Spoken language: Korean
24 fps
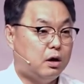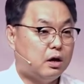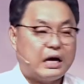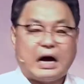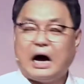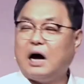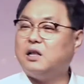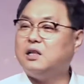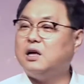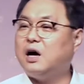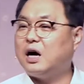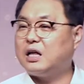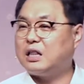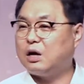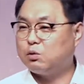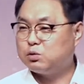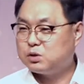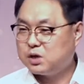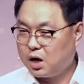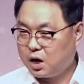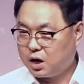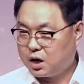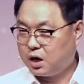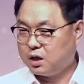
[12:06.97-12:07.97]
가능하다고
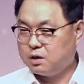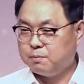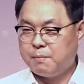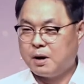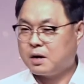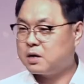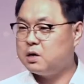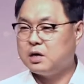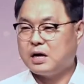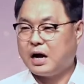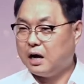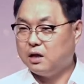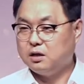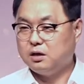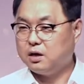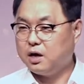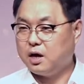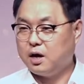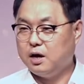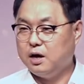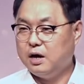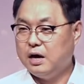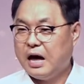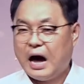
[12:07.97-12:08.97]
생각하는 만큼
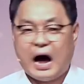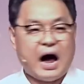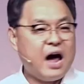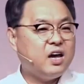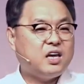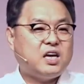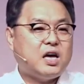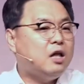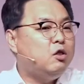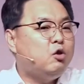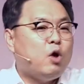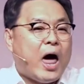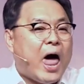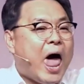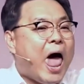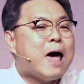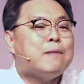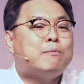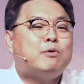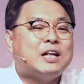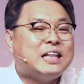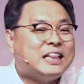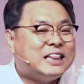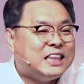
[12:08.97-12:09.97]
가능해. I can do
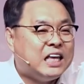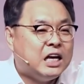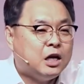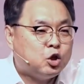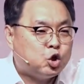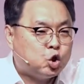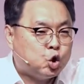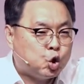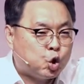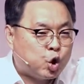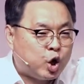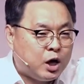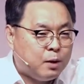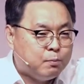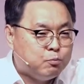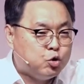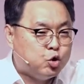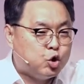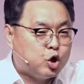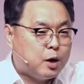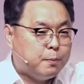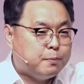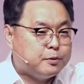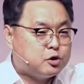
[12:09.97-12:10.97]
everything through him
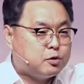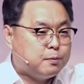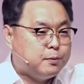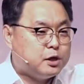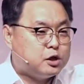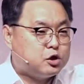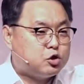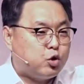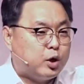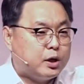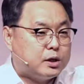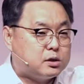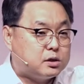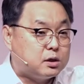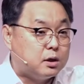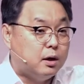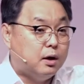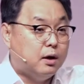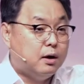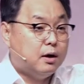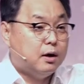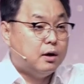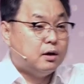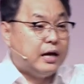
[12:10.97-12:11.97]
who gives me strength.
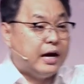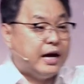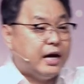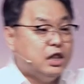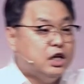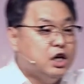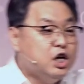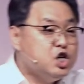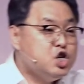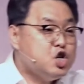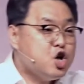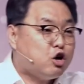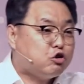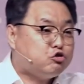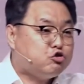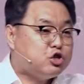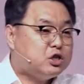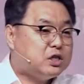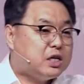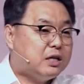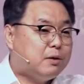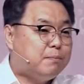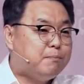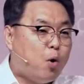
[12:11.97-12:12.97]
내게 능력
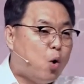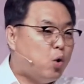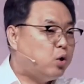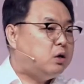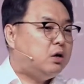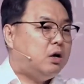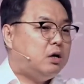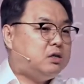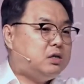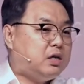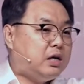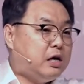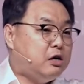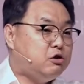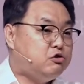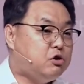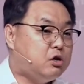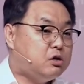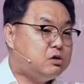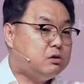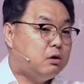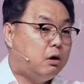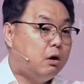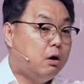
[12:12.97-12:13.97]
주시는 모든 것을 할 수
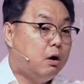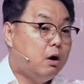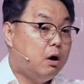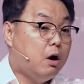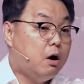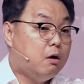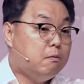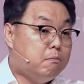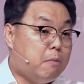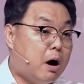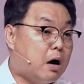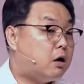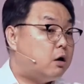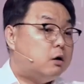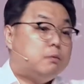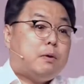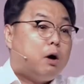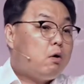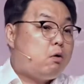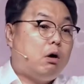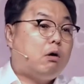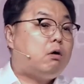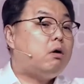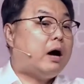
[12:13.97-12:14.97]
있어. 막 그냥
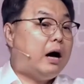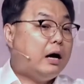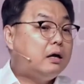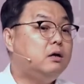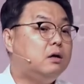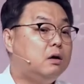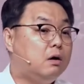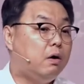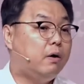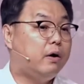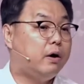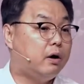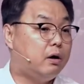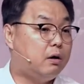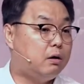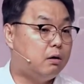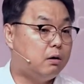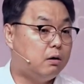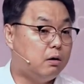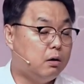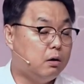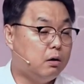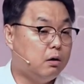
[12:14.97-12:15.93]
막 걸어가는 거예요.